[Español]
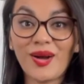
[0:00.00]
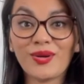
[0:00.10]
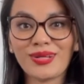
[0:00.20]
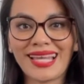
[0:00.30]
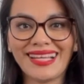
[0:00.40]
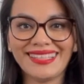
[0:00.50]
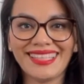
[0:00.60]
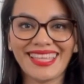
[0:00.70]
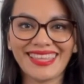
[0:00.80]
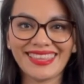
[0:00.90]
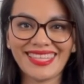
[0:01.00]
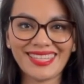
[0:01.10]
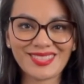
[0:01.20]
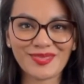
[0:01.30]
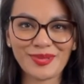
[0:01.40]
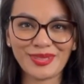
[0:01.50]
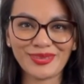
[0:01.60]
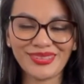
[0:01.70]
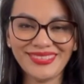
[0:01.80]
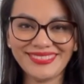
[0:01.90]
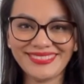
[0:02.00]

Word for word: Hola, ¿tienes un minuto?